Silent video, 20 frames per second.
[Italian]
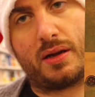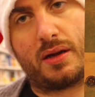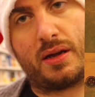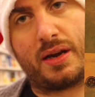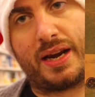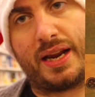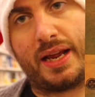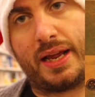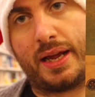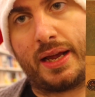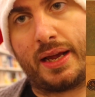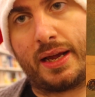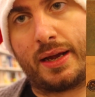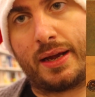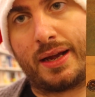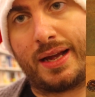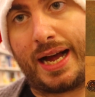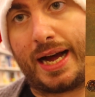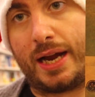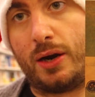
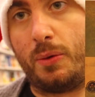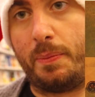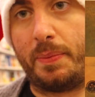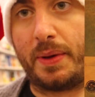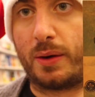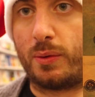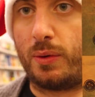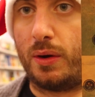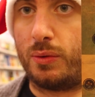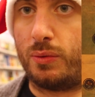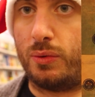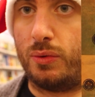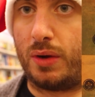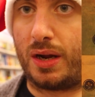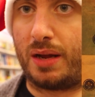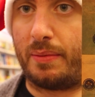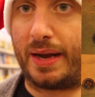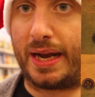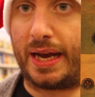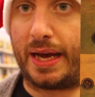regalo per
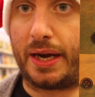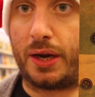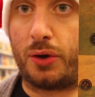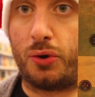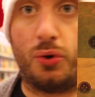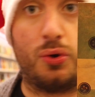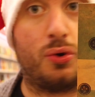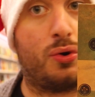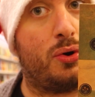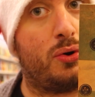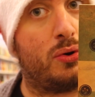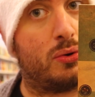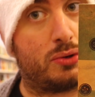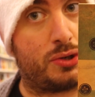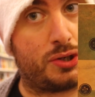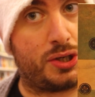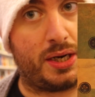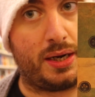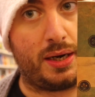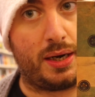qualcuno che magari non
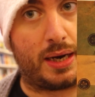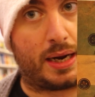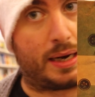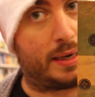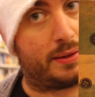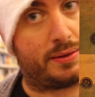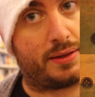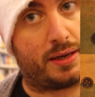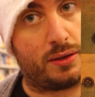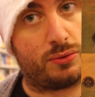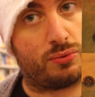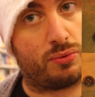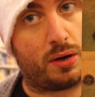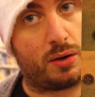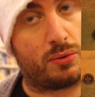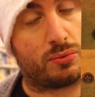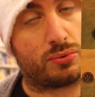conosce la letteratura